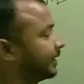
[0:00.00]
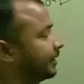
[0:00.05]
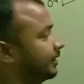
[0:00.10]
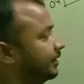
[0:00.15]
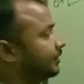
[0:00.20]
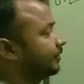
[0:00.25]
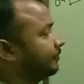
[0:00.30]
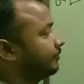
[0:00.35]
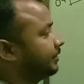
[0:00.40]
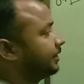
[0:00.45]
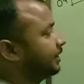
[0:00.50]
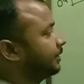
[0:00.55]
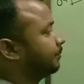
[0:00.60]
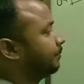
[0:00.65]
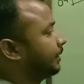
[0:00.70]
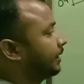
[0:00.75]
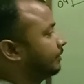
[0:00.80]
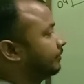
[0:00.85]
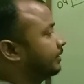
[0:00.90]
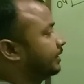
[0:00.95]
है विंड
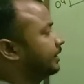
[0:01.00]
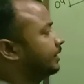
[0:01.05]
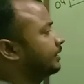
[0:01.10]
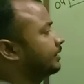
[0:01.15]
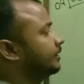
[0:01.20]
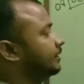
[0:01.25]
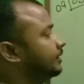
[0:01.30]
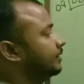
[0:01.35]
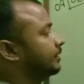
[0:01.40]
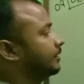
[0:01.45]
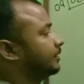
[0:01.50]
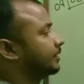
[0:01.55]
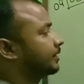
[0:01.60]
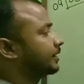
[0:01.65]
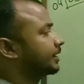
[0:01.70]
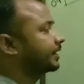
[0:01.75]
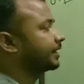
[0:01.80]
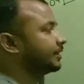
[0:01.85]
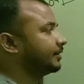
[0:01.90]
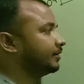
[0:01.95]
पावर्ड
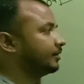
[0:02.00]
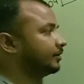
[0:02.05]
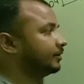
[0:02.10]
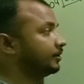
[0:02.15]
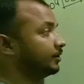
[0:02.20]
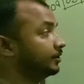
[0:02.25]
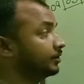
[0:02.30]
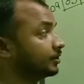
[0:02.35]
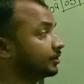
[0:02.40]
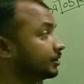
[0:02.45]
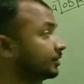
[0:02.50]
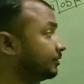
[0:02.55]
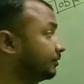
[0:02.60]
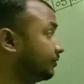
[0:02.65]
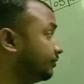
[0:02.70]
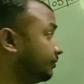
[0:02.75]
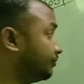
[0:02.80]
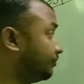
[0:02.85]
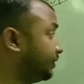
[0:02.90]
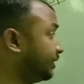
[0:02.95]
क्रेन कि
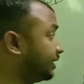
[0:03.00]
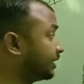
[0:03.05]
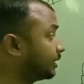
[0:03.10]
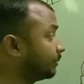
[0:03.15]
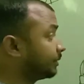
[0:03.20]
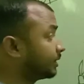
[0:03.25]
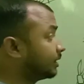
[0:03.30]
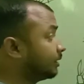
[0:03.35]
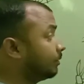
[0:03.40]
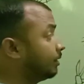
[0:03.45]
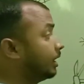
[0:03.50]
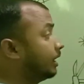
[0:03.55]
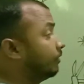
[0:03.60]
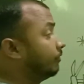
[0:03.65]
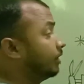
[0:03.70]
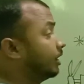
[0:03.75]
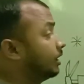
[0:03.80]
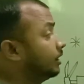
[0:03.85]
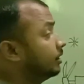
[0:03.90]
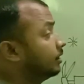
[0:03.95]
विंड का मतलब
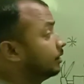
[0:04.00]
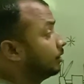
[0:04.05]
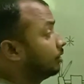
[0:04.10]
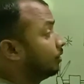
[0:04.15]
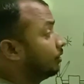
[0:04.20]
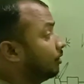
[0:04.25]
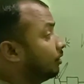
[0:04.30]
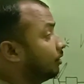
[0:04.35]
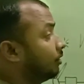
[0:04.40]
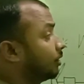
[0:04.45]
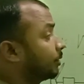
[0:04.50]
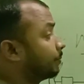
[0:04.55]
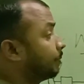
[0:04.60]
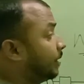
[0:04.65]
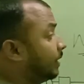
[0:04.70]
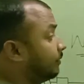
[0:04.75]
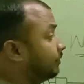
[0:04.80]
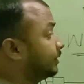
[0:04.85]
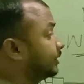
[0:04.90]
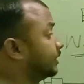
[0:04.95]
हवा और
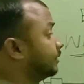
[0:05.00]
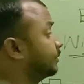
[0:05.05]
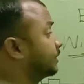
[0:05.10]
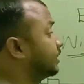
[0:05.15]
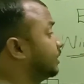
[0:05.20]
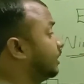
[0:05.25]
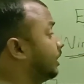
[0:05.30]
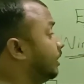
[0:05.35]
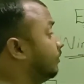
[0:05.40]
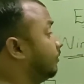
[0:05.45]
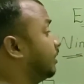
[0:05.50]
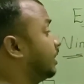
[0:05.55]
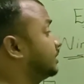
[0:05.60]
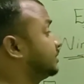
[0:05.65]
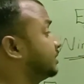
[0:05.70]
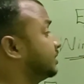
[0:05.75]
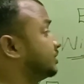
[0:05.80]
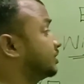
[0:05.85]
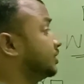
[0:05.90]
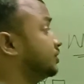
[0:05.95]
पावर्ड का मतलब हवा
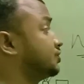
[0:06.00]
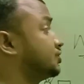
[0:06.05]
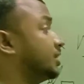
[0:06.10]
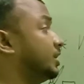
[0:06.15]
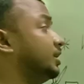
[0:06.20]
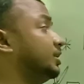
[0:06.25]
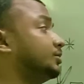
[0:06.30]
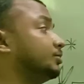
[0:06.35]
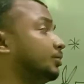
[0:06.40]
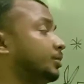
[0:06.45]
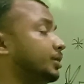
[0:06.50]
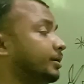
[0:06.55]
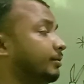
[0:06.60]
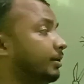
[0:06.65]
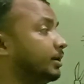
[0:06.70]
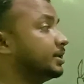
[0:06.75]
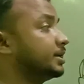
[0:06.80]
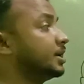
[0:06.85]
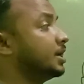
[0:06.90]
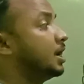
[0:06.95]
से संचालित होने
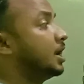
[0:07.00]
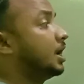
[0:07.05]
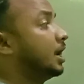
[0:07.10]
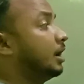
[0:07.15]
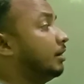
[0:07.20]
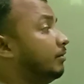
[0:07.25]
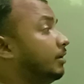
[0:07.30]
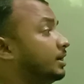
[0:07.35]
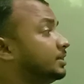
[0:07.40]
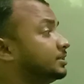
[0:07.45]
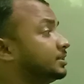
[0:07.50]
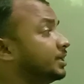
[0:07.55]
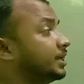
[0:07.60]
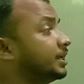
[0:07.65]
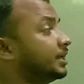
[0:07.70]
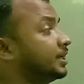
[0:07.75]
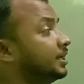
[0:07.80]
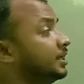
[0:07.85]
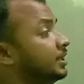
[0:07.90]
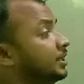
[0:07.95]
वाली हवा
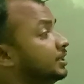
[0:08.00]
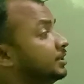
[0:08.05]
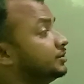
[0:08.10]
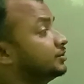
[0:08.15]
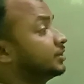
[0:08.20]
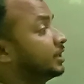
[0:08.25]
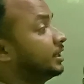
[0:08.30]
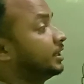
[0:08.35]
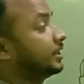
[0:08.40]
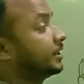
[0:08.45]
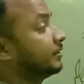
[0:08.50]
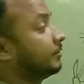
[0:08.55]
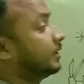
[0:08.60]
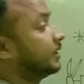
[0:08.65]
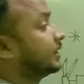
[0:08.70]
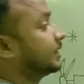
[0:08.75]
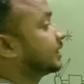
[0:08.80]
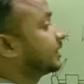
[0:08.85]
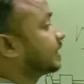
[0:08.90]
से चलने वाली